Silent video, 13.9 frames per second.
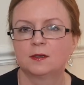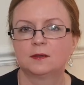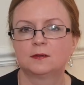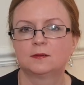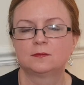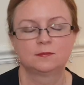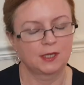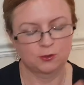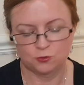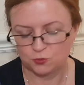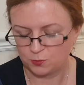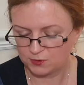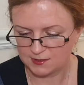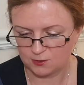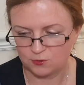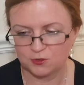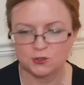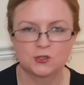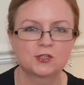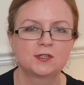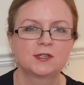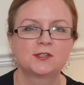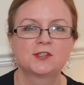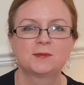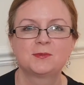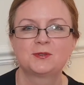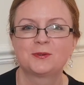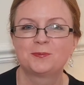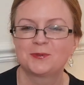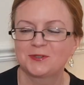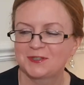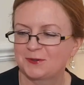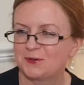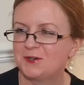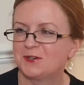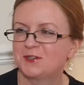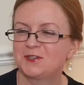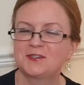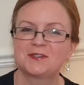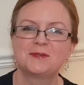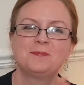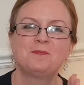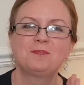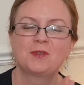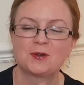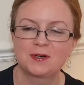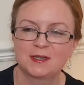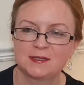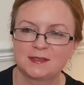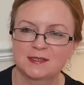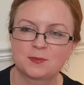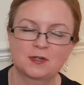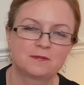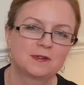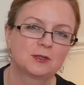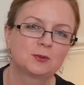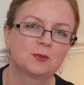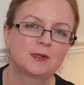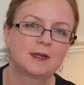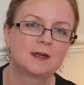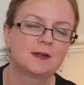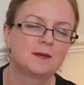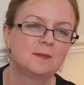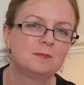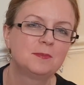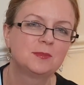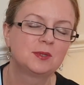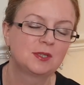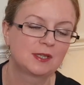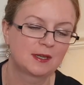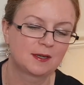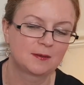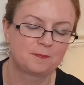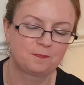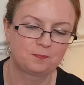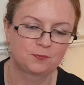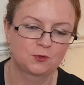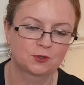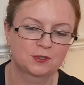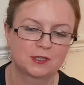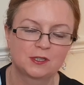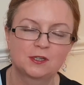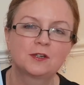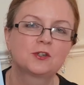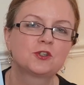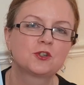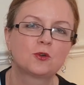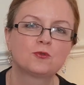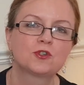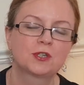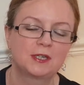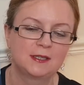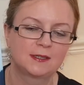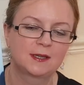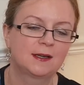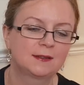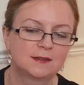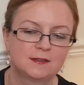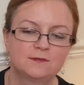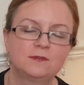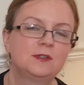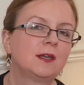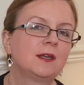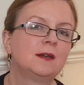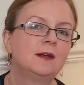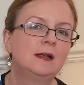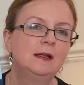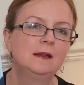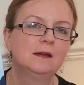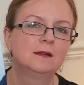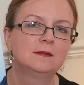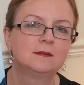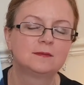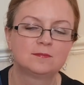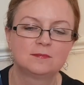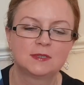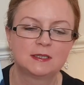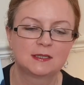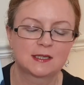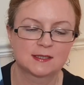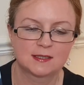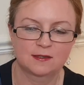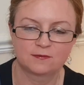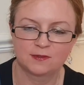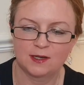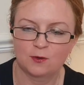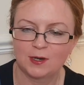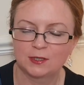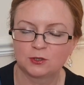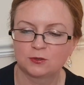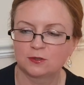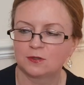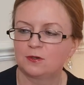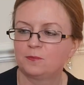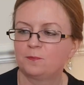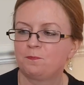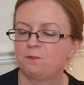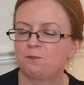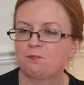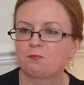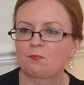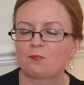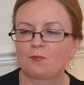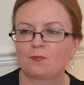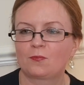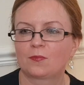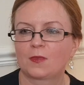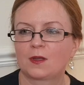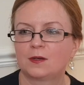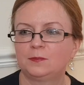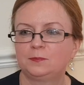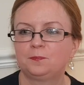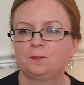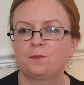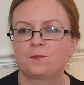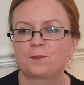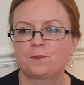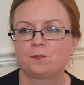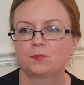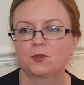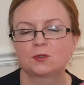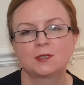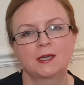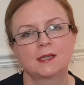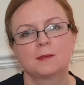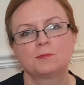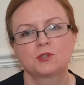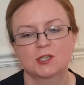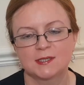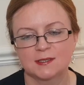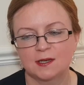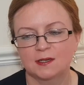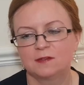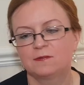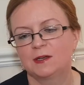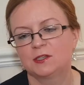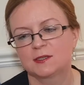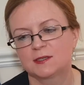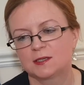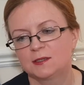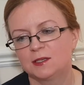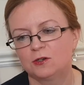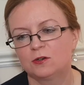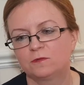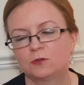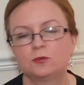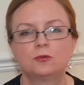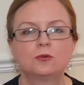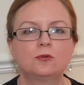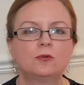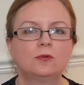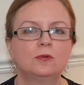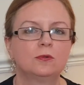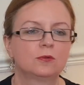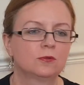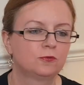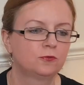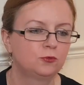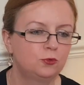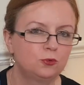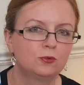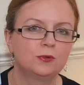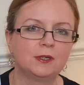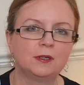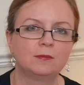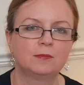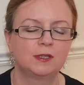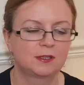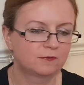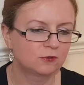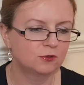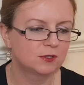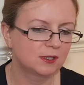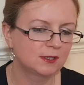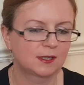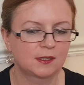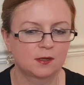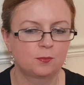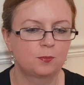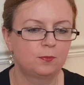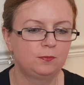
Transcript: y, jak już po całości jedziemy, to po całości. Kolejna sprawa, która mnie do tej książki negatywnie nastawiała, to mm, to takie przeskakiwanie z jednego wątku w drugi. I te wątki takie,